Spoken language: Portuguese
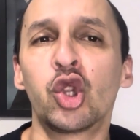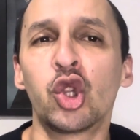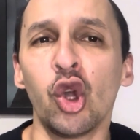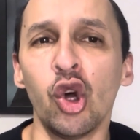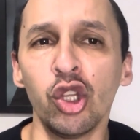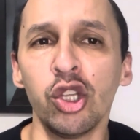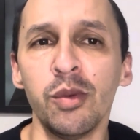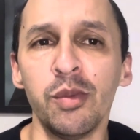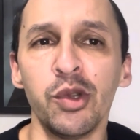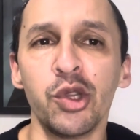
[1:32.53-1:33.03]

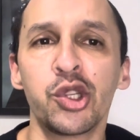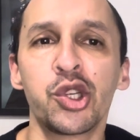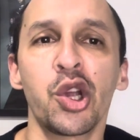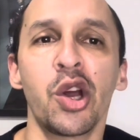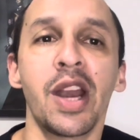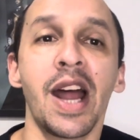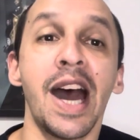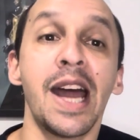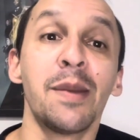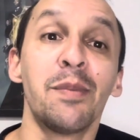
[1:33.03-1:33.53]
todo mundo
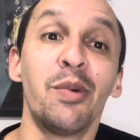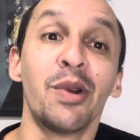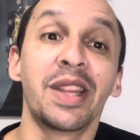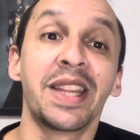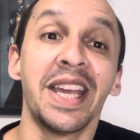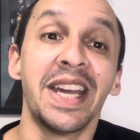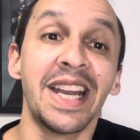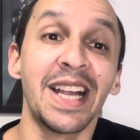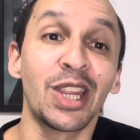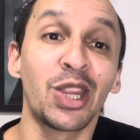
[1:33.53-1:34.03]
chorar por
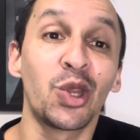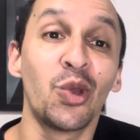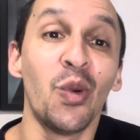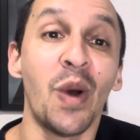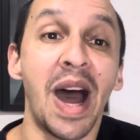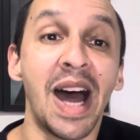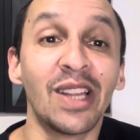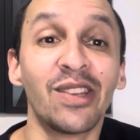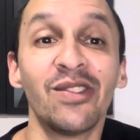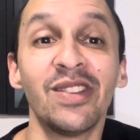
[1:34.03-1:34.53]
ter
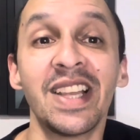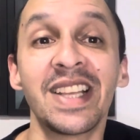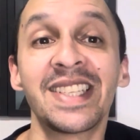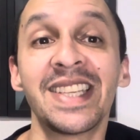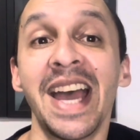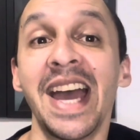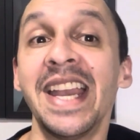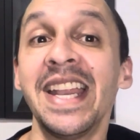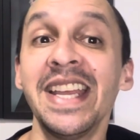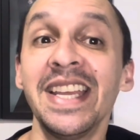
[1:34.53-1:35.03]
atuado na
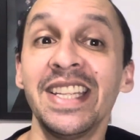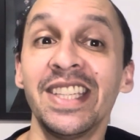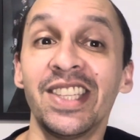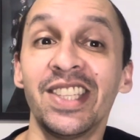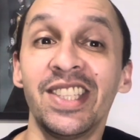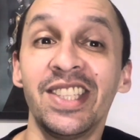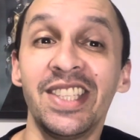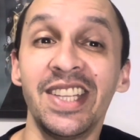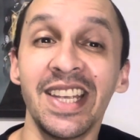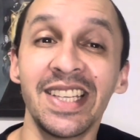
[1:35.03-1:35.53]
série
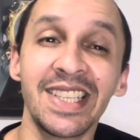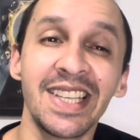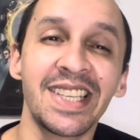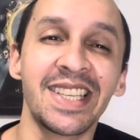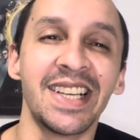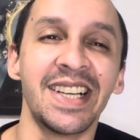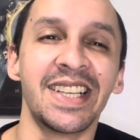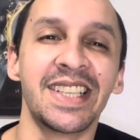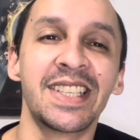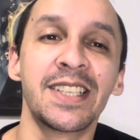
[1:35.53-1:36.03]
This Is
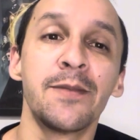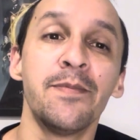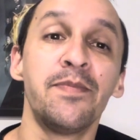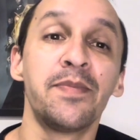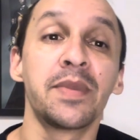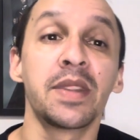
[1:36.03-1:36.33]
Us.